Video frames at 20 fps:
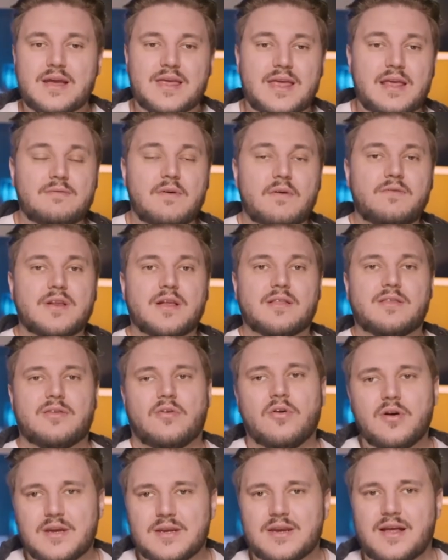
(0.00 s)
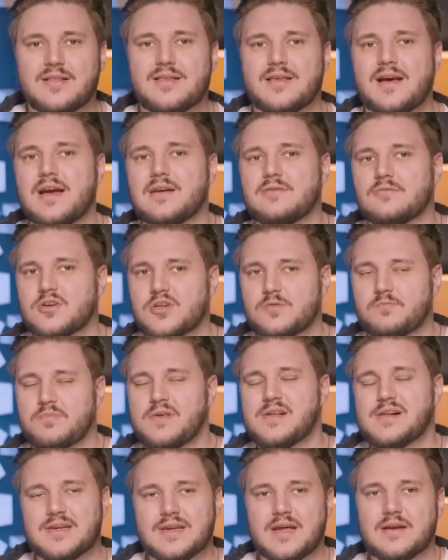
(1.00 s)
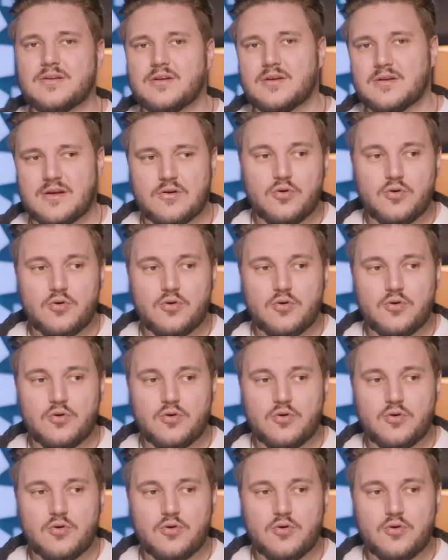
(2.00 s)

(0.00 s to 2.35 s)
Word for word: gehen wir wieder zurück in der Zeit und spielen dann